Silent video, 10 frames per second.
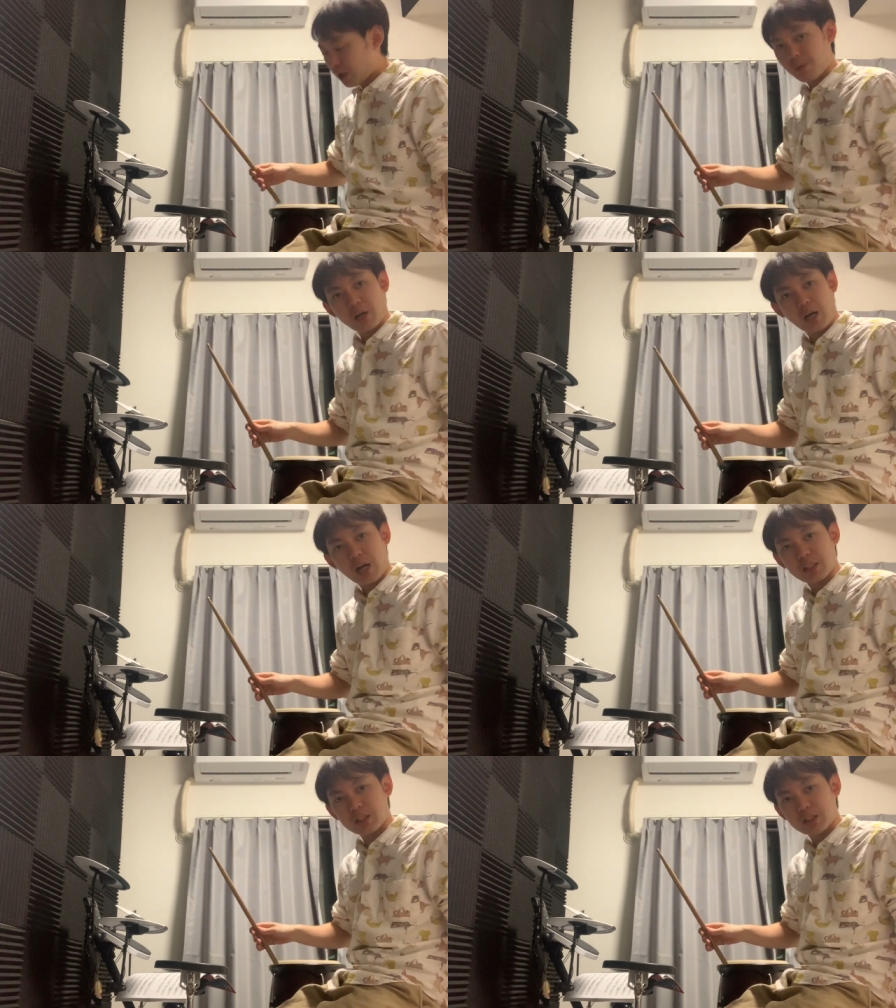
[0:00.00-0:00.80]
らいは
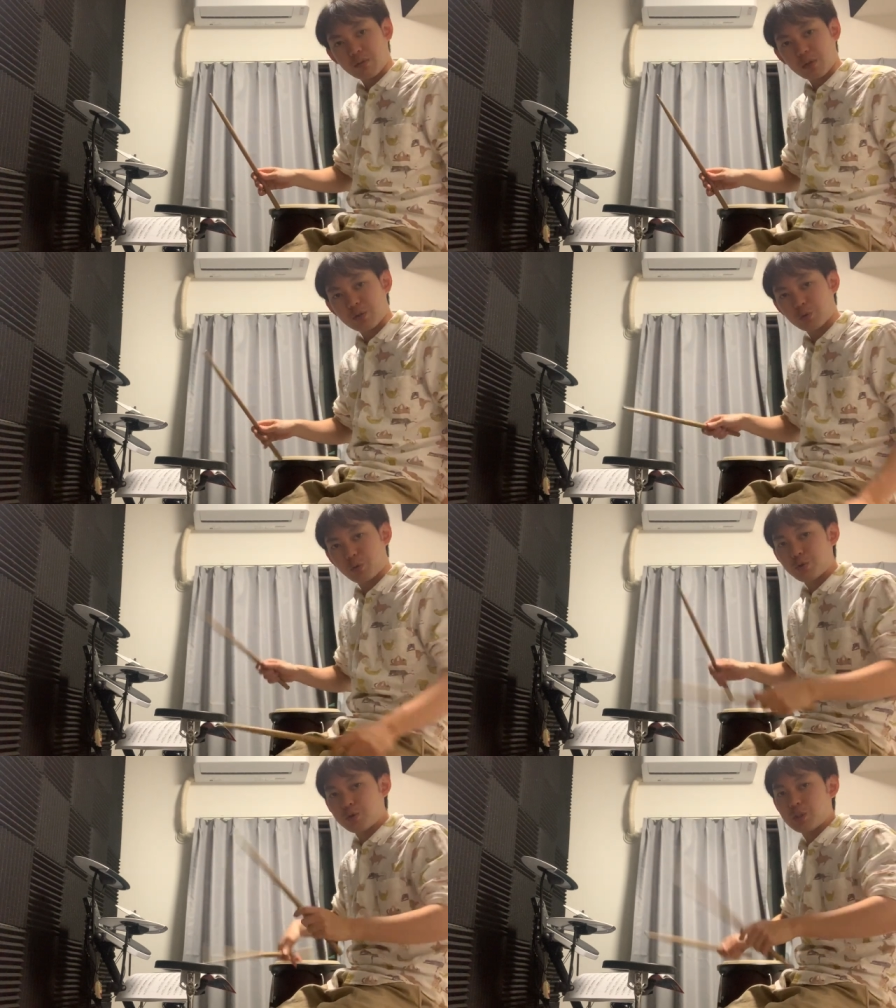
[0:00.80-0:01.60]
返ってきてるのが、ちょっと
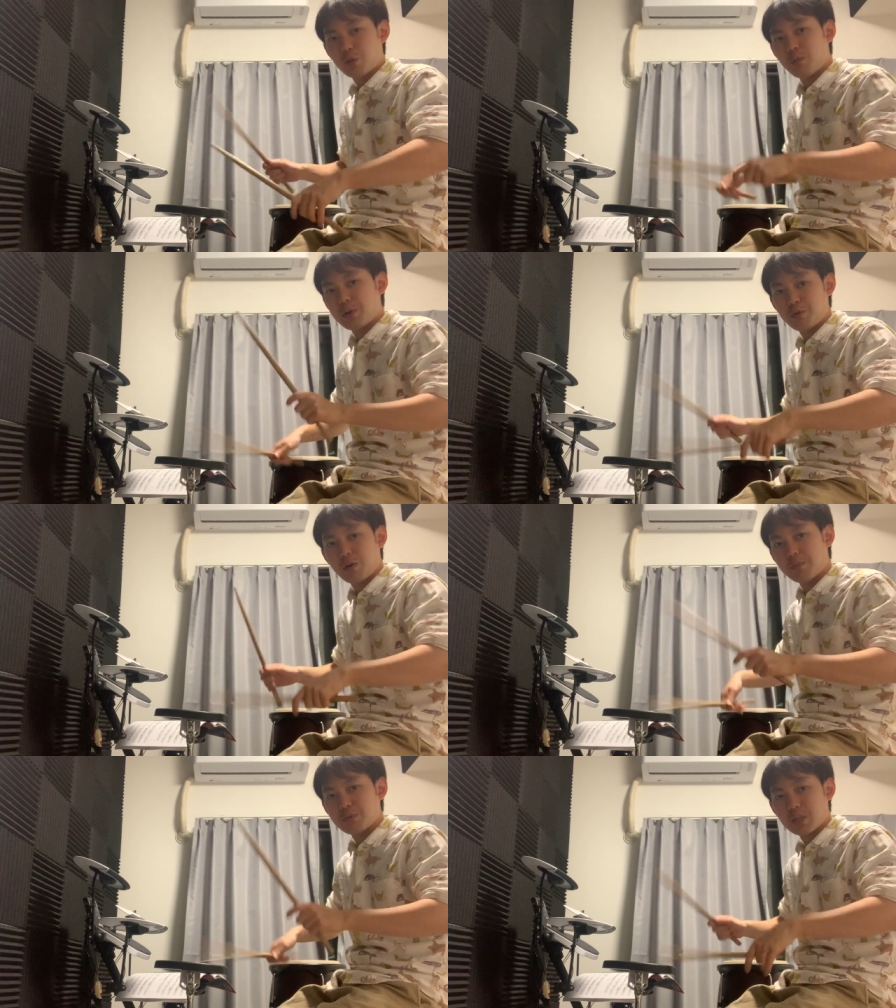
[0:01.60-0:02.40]
途中で止めるの
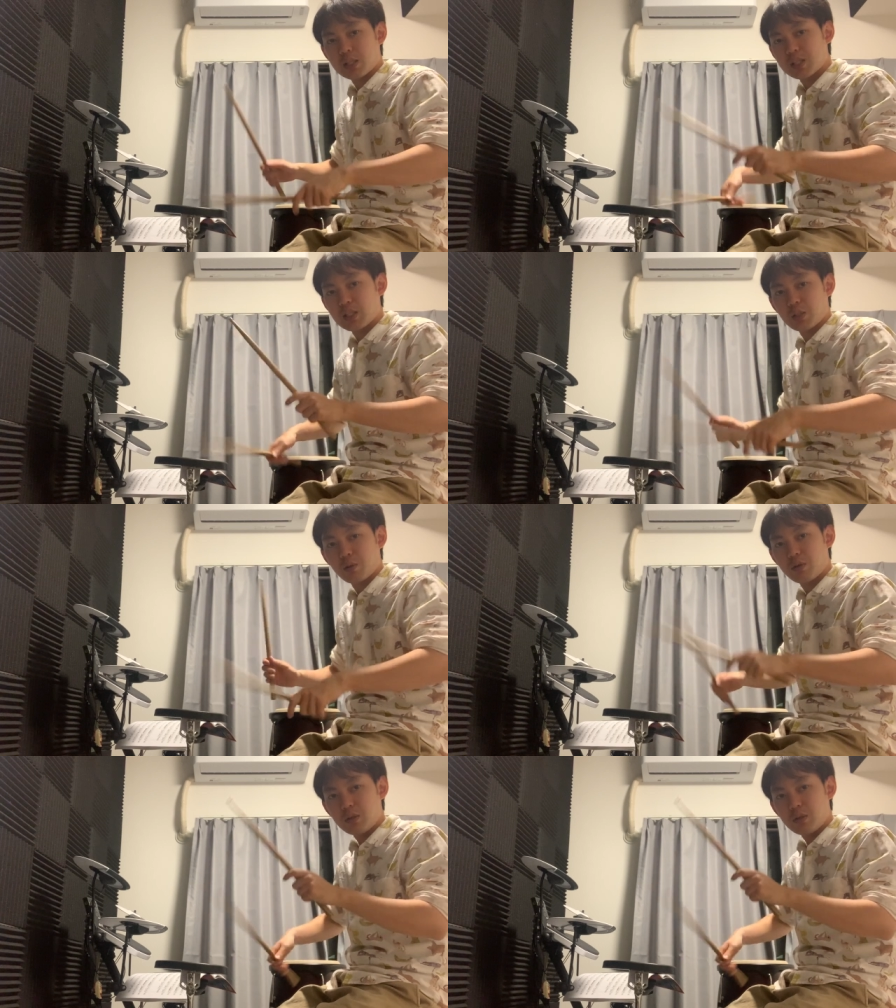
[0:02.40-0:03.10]
は難しいけど、